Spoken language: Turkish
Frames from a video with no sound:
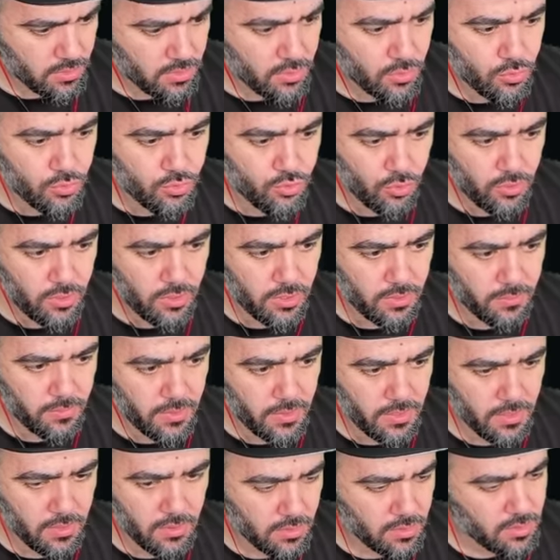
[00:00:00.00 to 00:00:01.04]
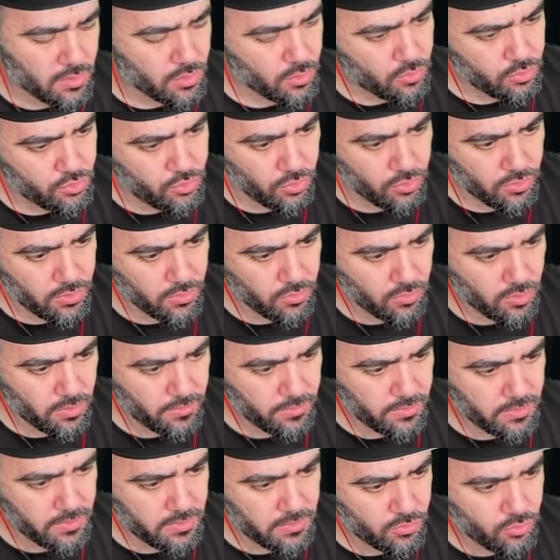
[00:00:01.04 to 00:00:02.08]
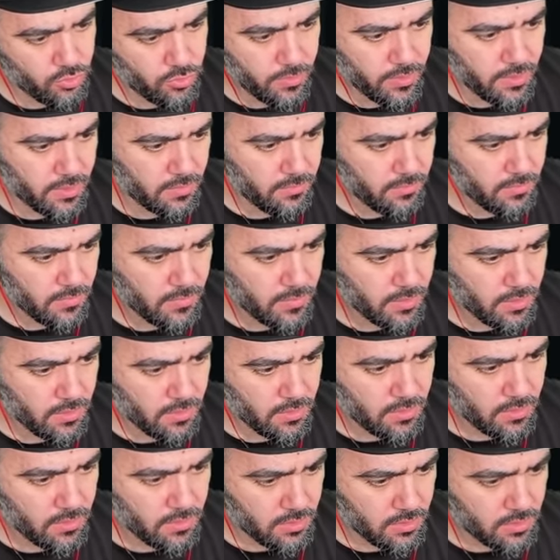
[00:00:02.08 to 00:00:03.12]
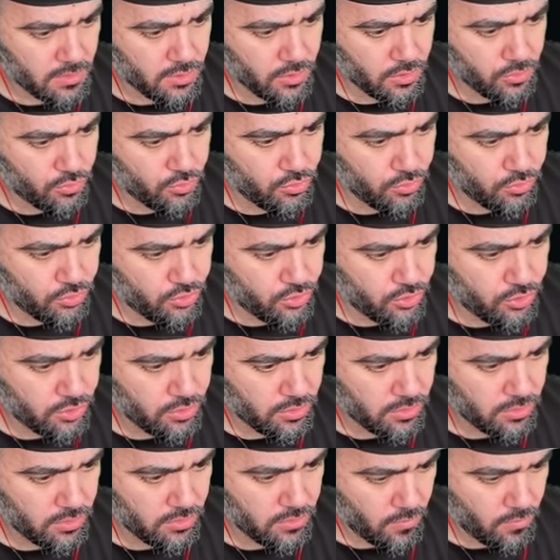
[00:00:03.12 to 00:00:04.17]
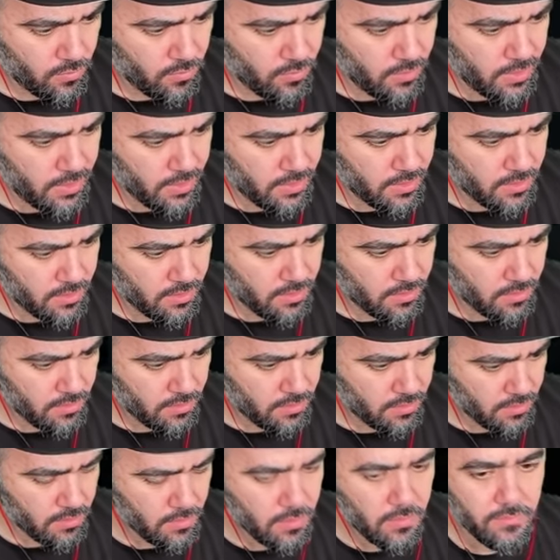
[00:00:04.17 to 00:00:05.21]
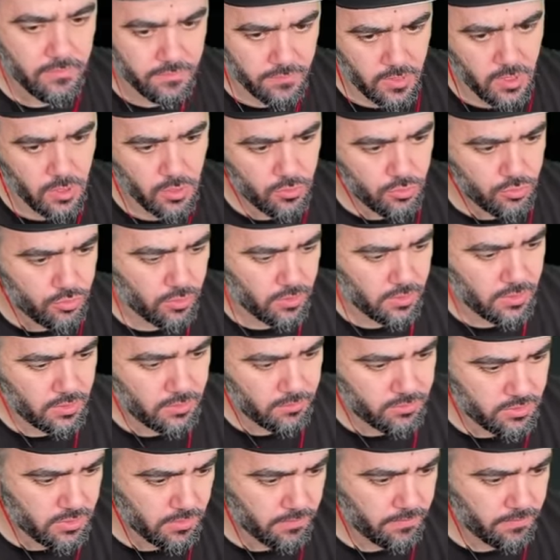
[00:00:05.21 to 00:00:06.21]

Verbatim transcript: 43 17 mi ya? 43 17 olabilir. Dur bakalım. 43 17 43 17 tamam.